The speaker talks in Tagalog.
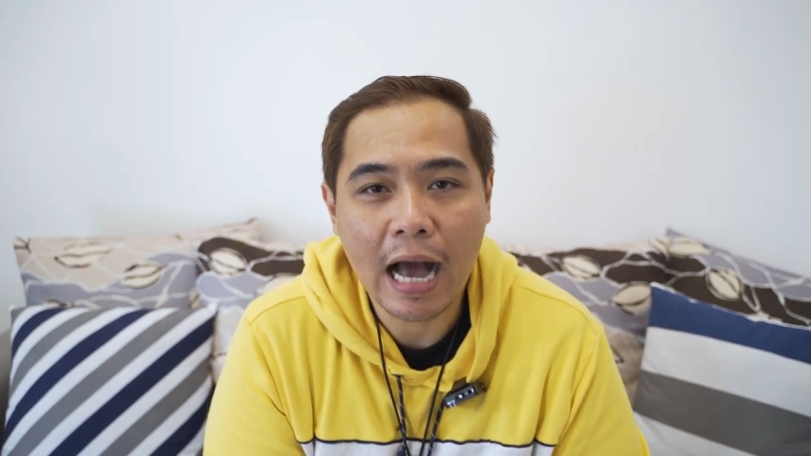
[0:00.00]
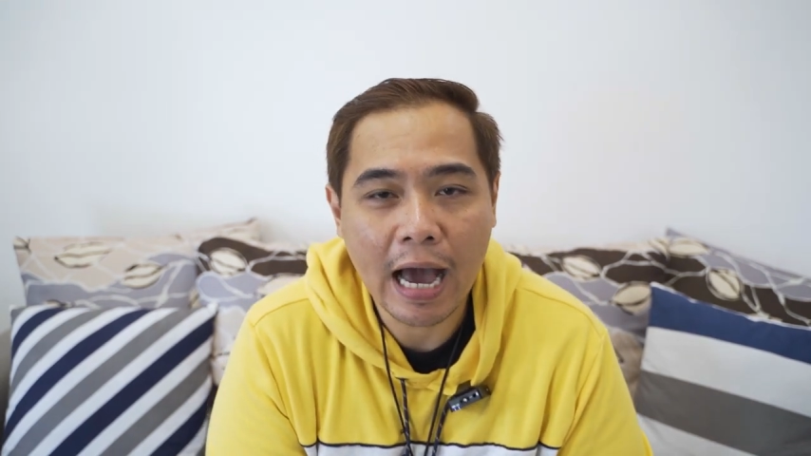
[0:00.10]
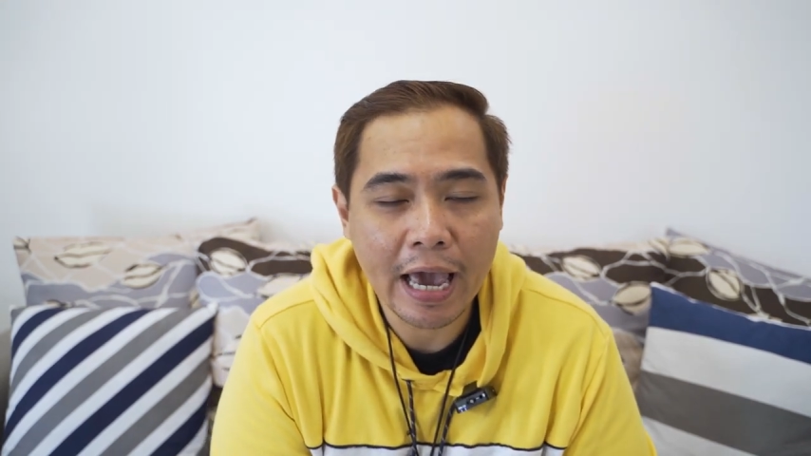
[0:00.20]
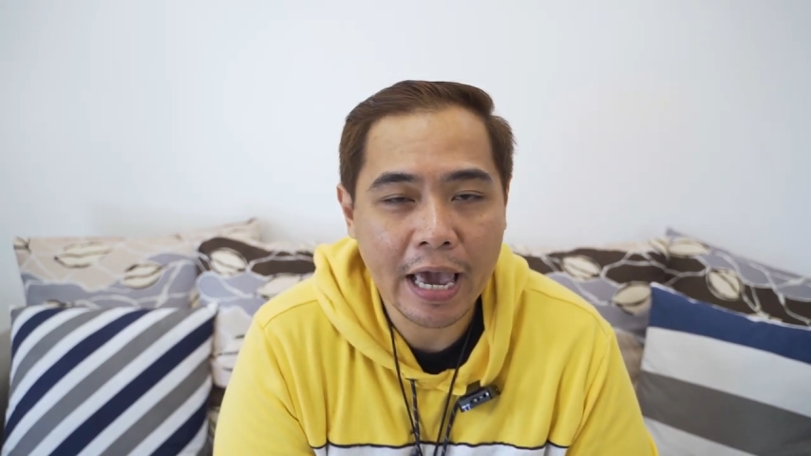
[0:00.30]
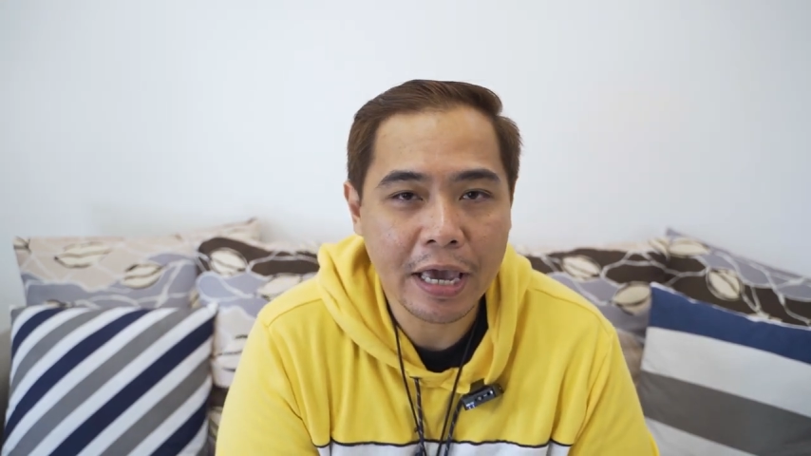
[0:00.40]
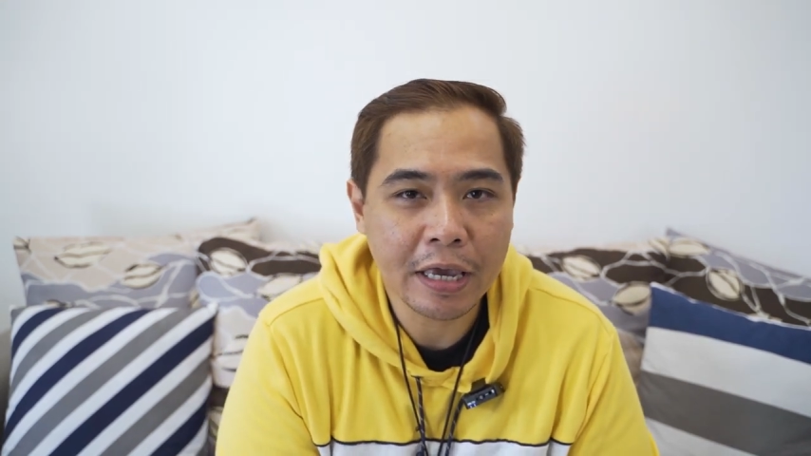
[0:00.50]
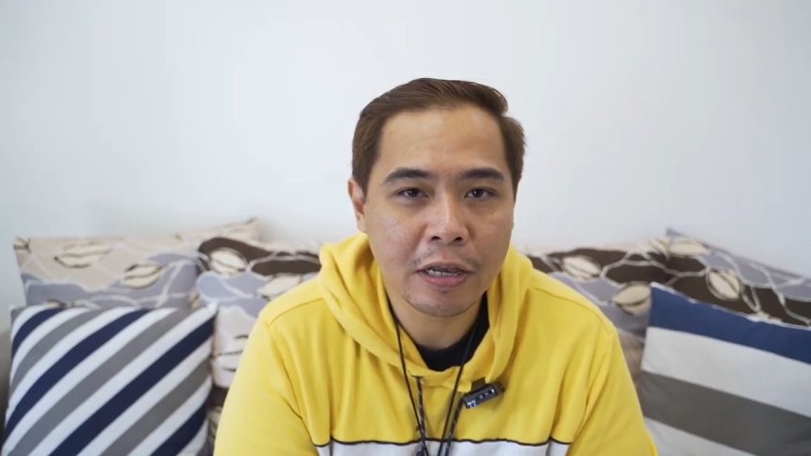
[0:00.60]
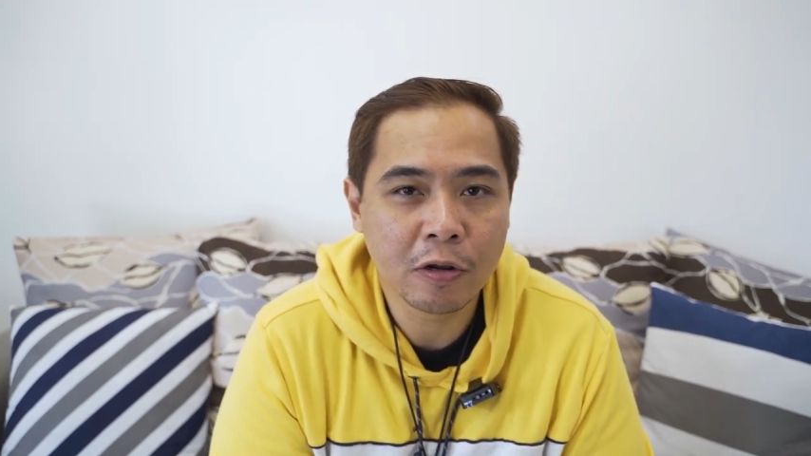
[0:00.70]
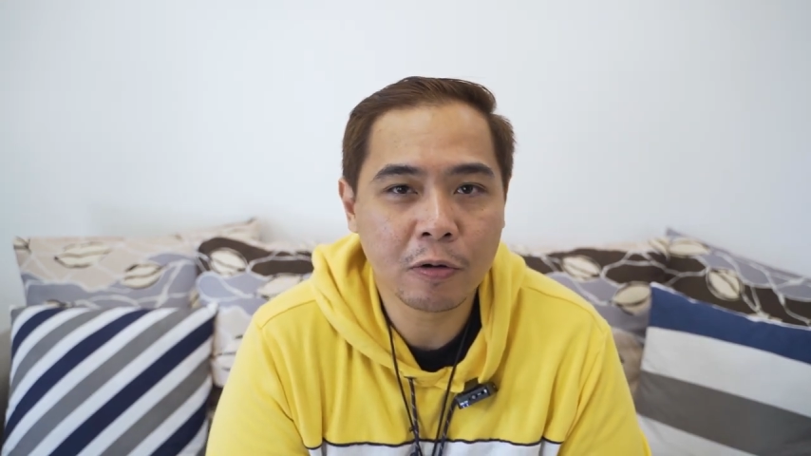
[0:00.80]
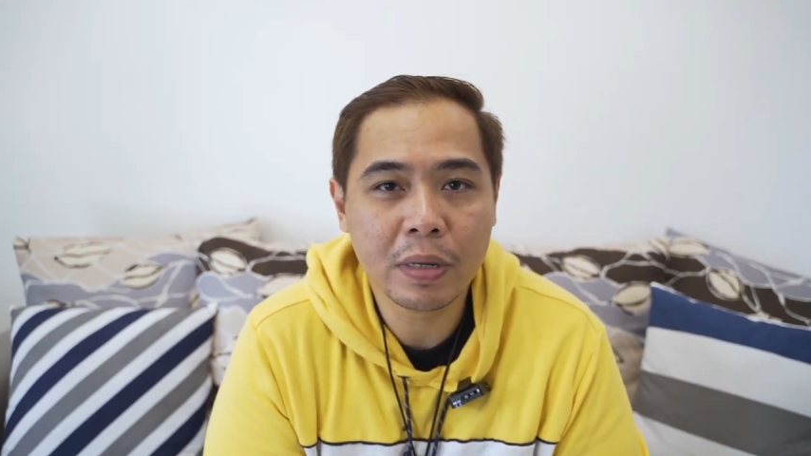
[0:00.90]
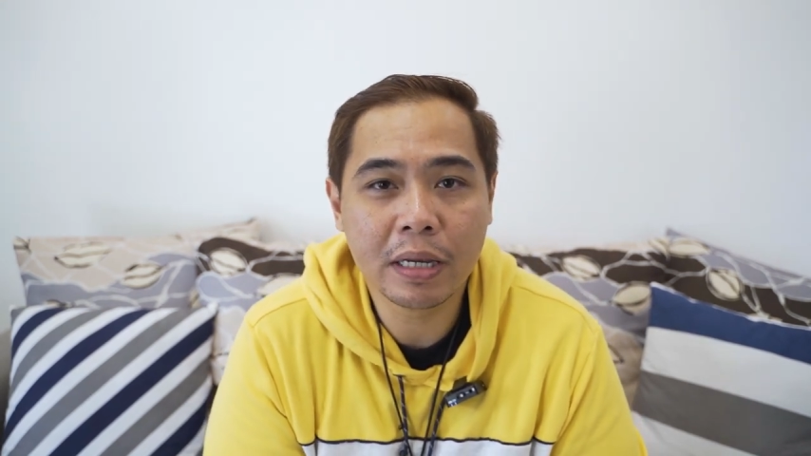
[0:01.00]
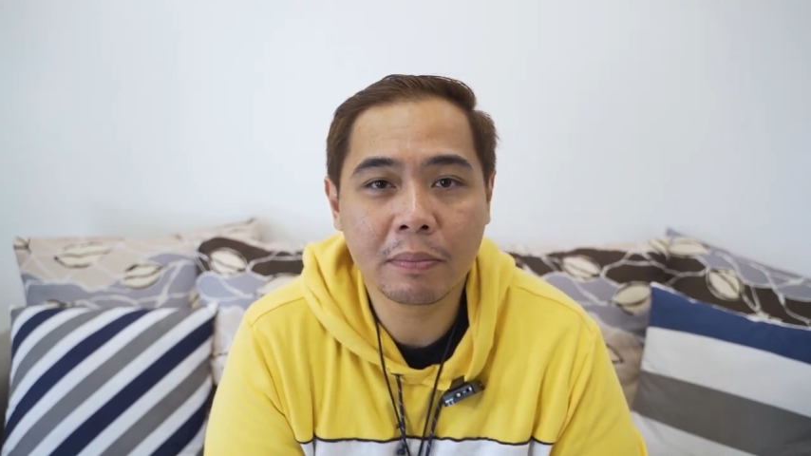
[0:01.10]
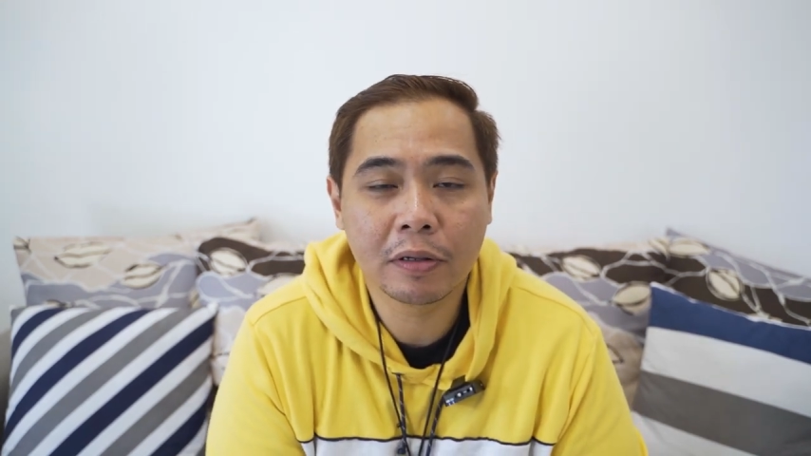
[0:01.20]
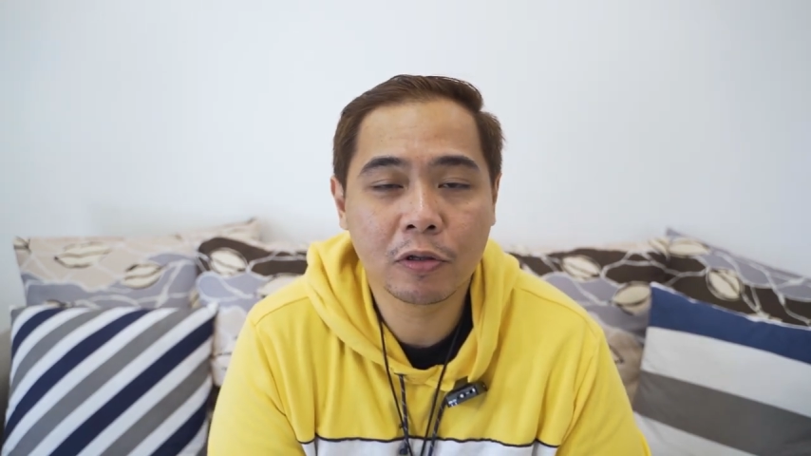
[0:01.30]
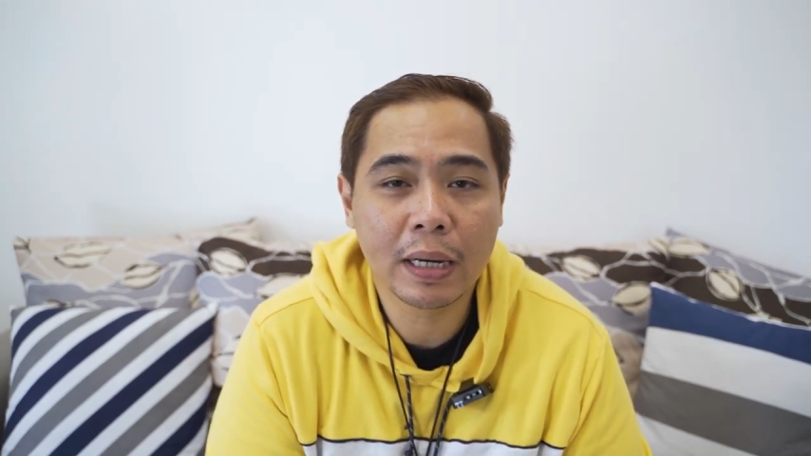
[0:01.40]
ay
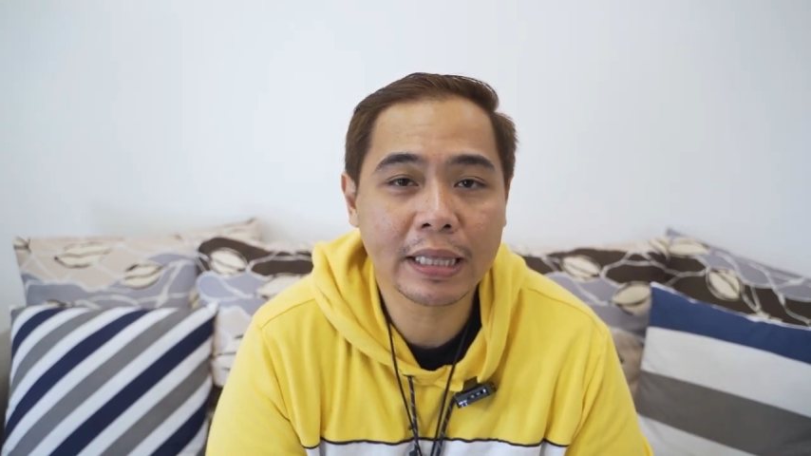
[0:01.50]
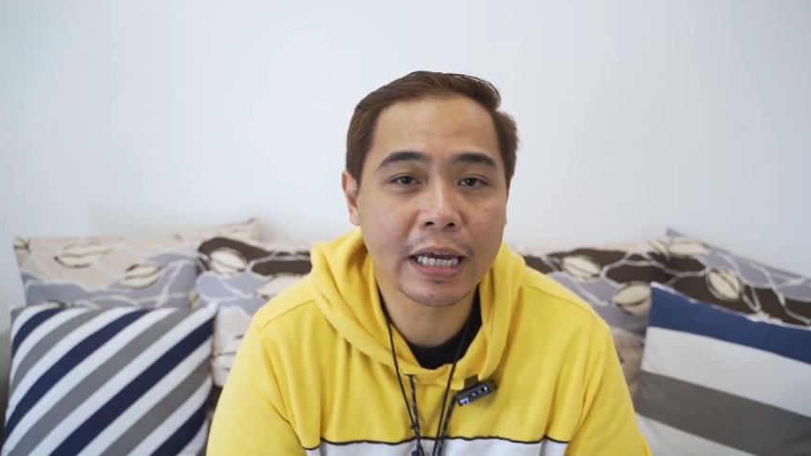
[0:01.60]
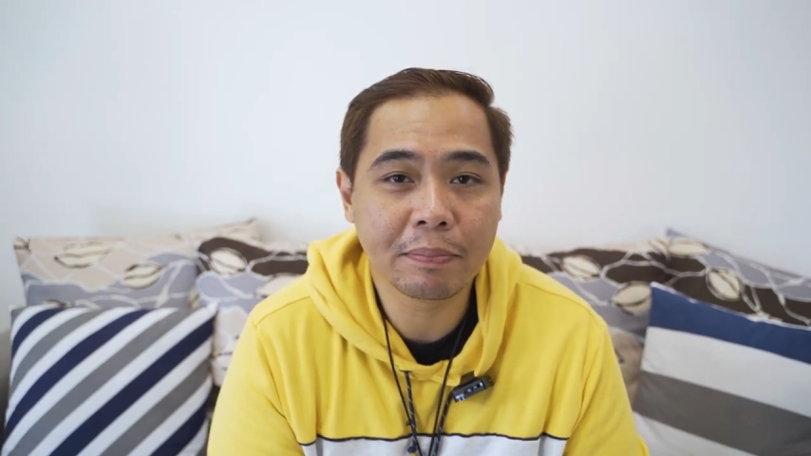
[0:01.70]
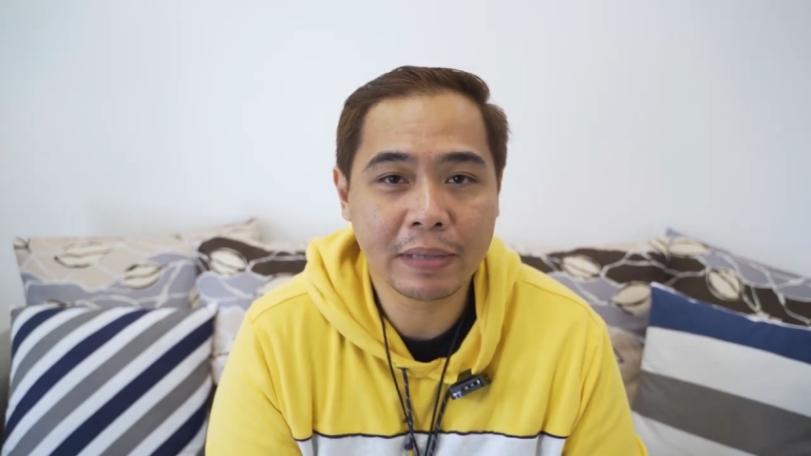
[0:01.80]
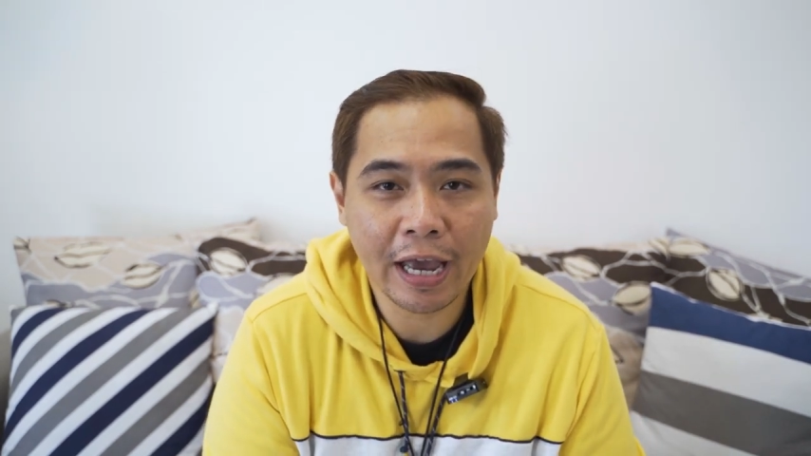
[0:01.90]
tumatanggap